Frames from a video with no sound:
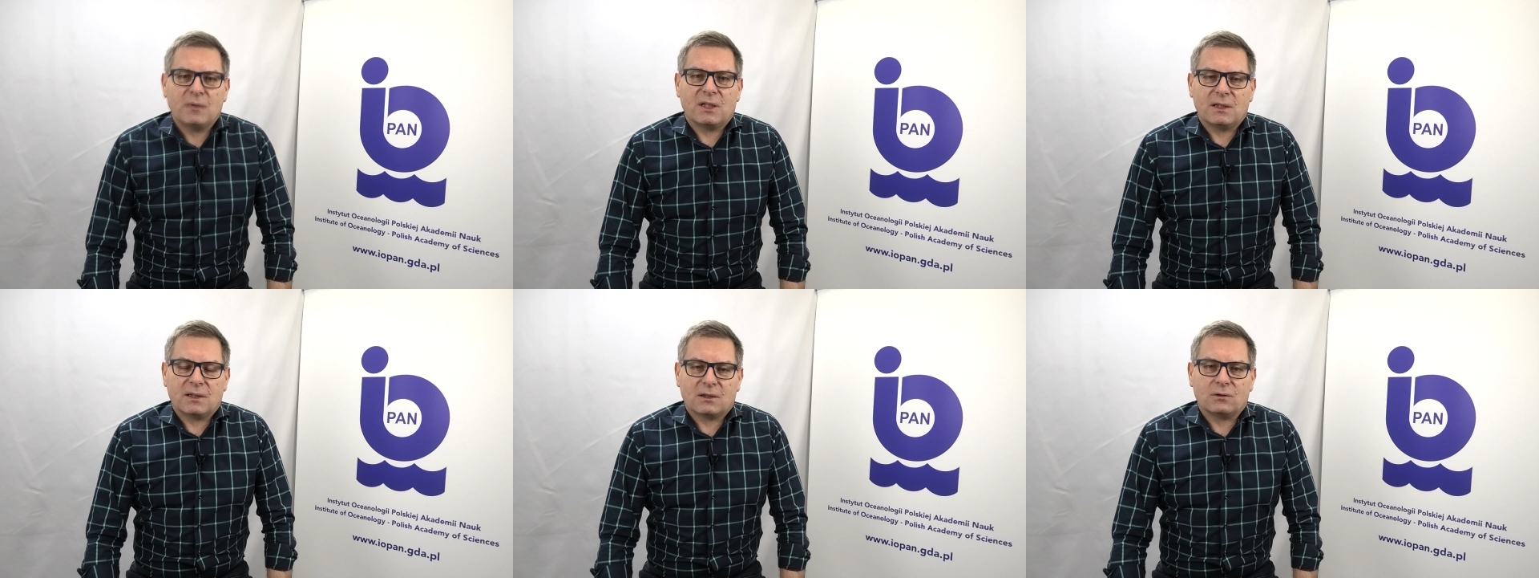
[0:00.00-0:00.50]

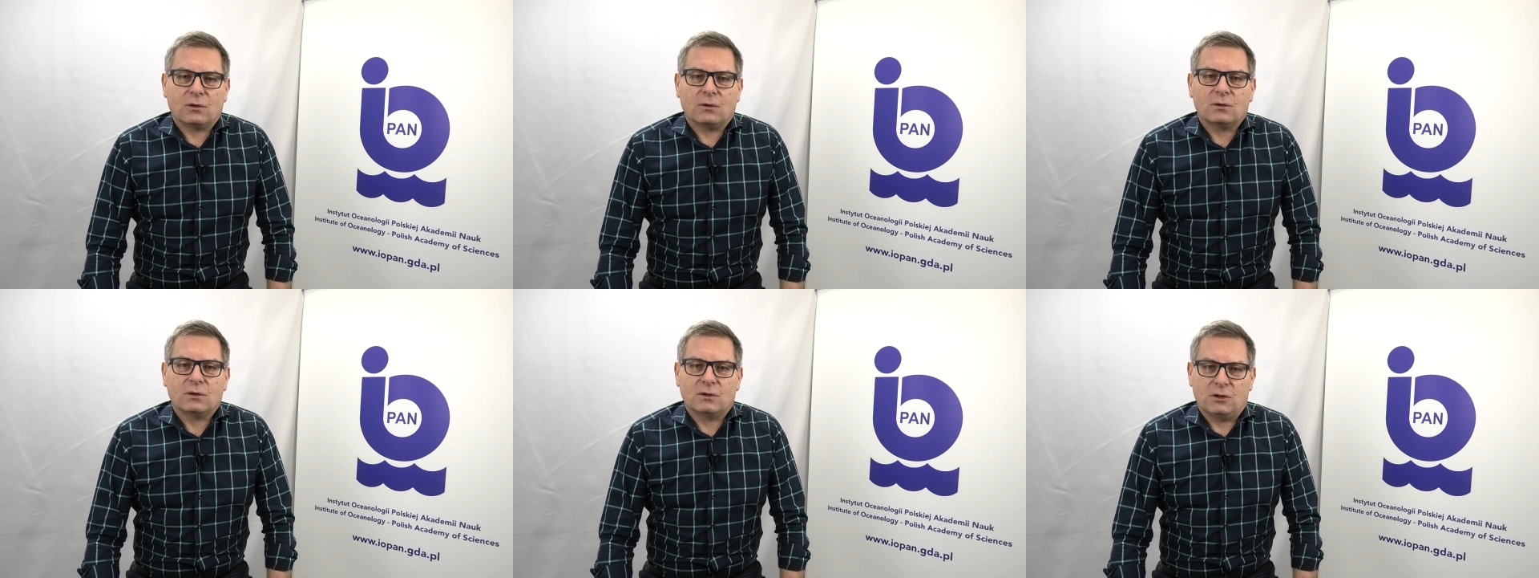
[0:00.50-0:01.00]
Mieli na
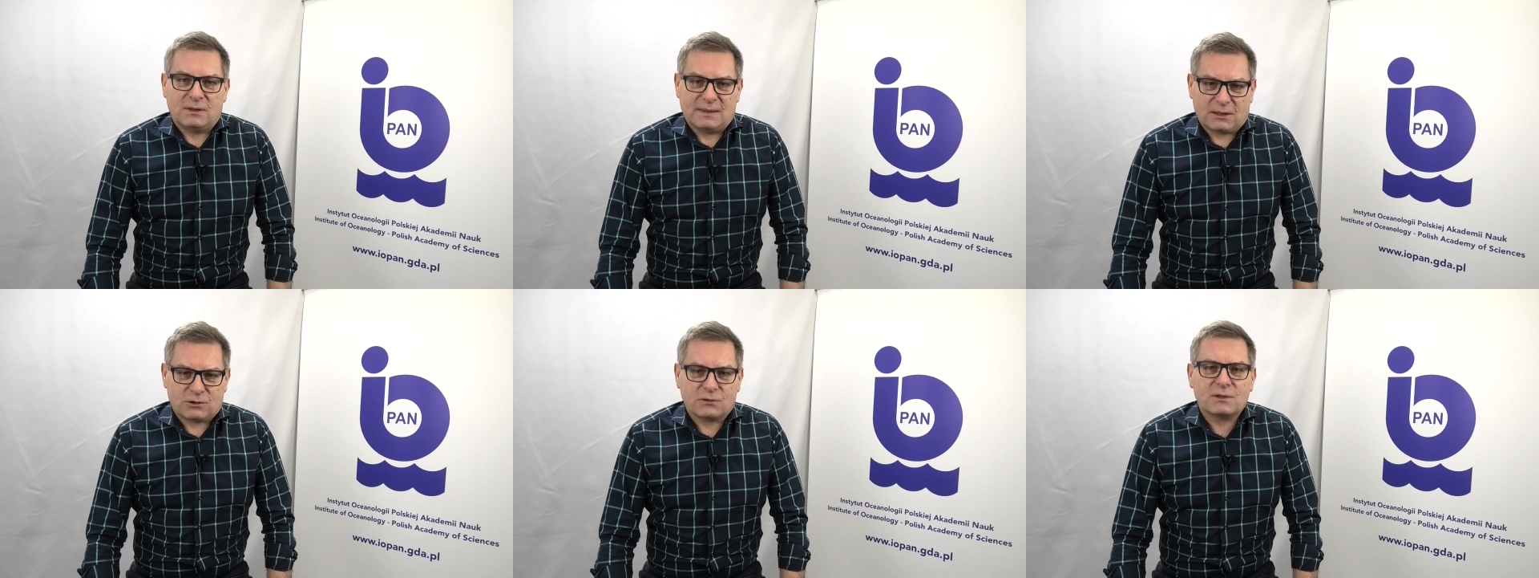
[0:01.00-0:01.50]
to
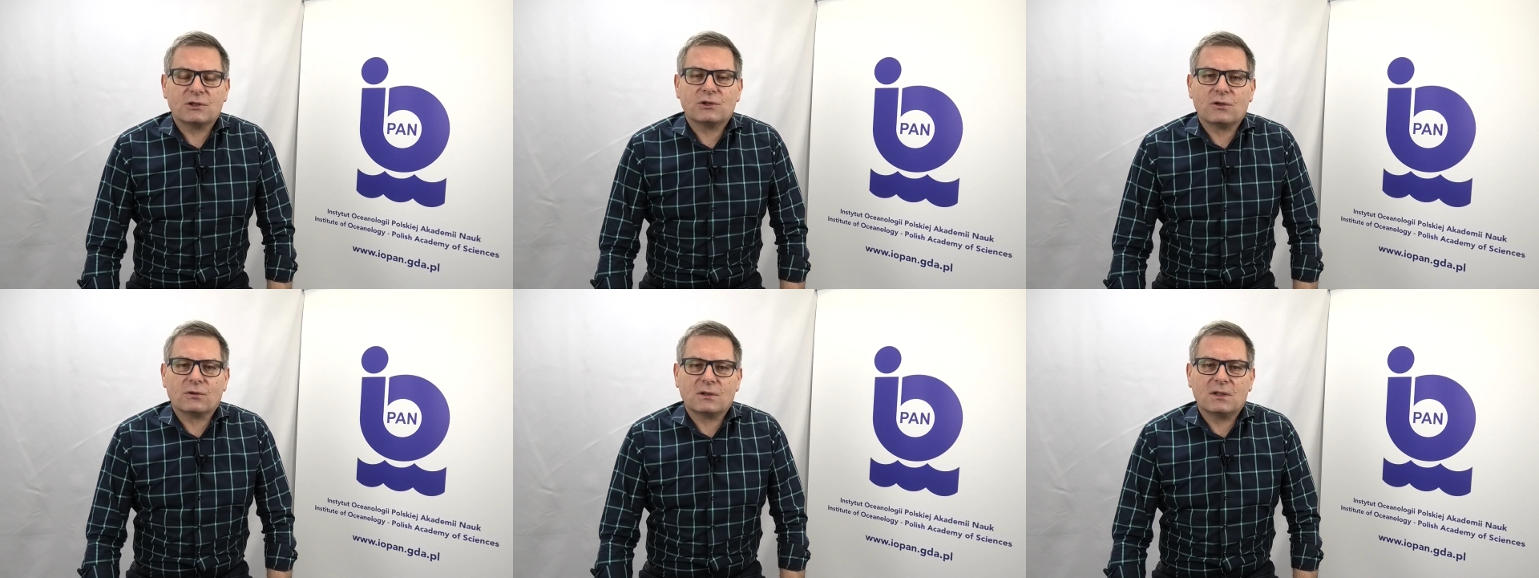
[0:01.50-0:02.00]
znaczące
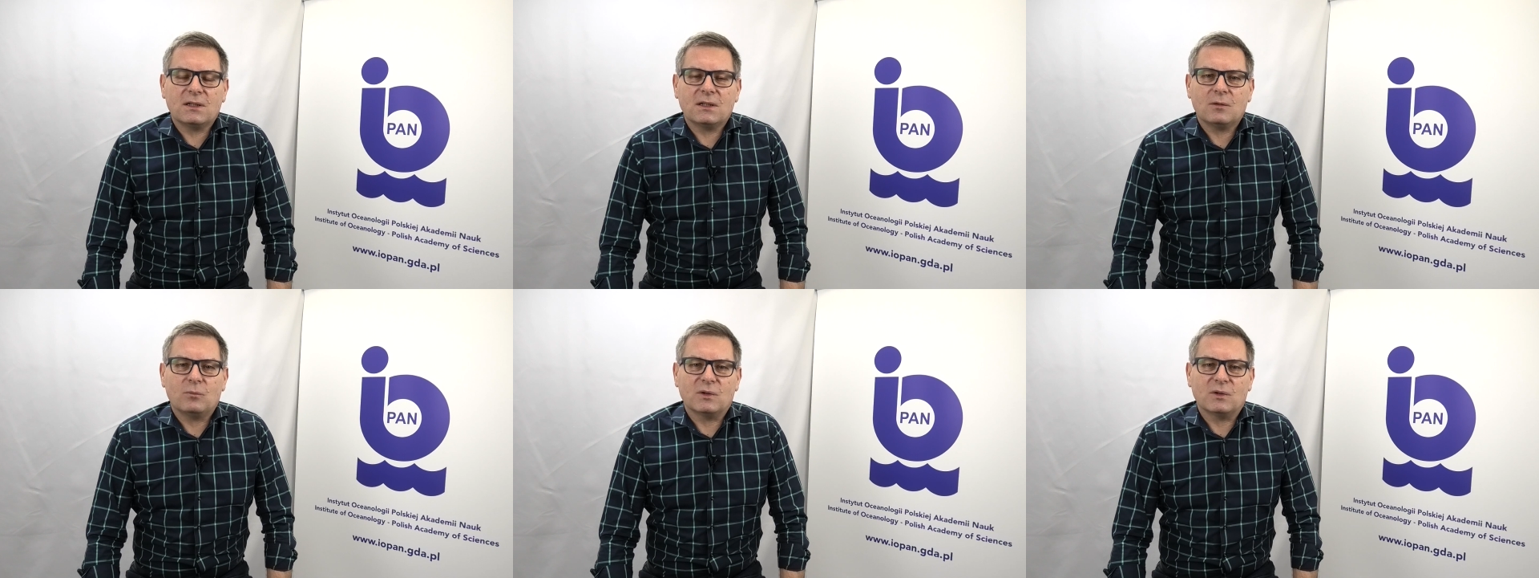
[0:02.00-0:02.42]
środki,